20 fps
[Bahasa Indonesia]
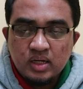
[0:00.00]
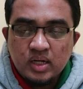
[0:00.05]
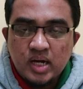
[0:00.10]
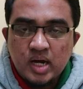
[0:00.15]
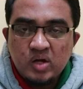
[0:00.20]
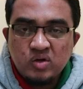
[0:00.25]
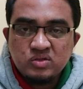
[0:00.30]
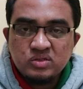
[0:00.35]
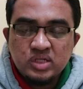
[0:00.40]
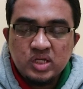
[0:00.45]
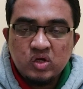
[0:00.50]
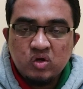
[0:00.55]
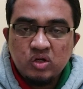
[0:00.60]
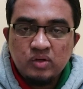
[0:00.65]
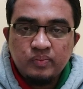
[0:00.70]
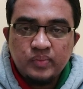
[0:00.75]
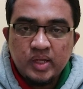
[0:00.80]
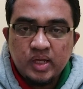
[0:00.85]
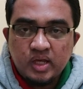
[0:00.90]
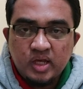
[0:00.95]
Harus
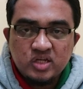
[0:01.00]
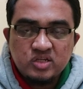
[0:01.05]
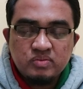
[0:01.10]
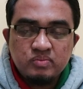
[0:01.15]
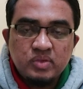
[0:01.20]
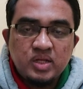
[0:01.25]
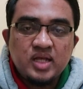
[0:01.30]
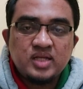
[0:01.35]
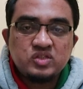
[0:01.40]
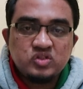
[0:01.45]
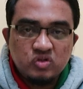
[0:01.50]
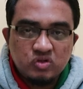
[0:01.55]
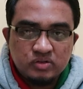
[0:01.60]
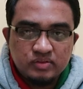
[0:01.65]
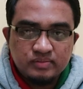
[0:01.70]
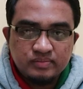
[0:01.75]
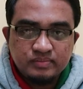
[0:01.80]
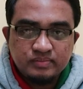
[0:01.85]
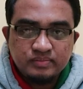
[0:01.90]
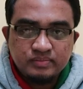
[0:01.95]
ikut package
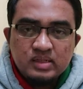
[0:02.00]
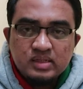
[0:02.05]
melancong.